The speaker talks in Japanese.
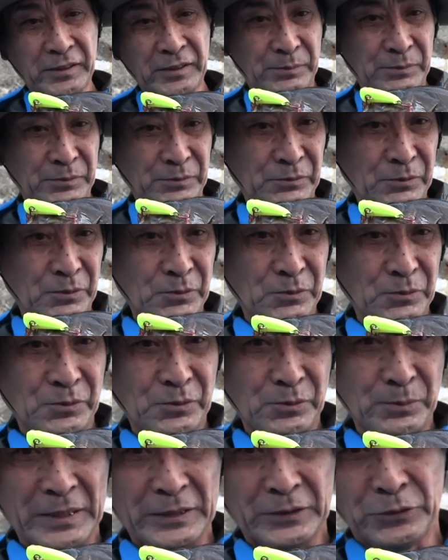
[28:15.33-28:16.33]
た分を
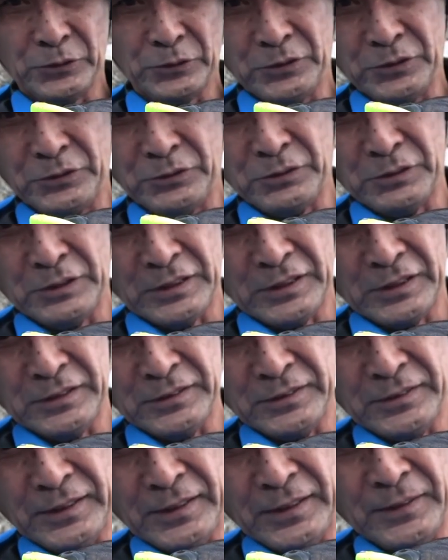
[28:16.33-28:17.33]
こう巻き取っていくような
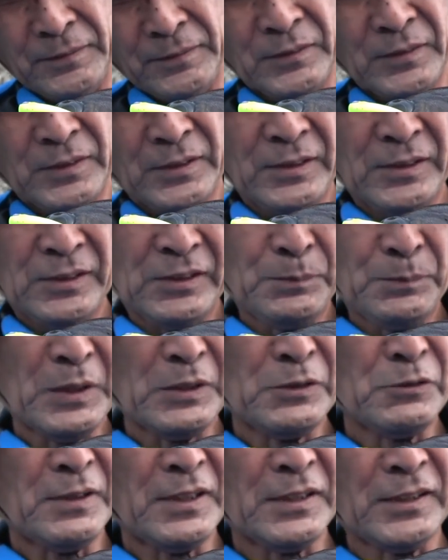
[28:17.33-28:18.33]
感じで
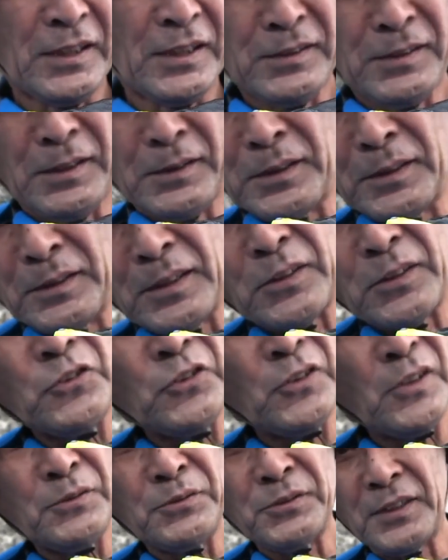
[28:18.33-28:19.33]
まあルアー流されてんだけ
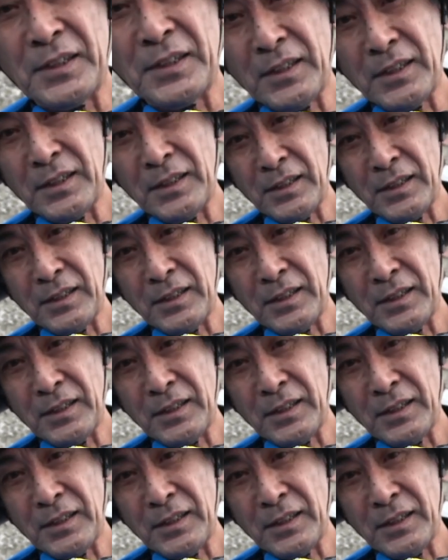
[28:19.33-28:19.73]
どねふわ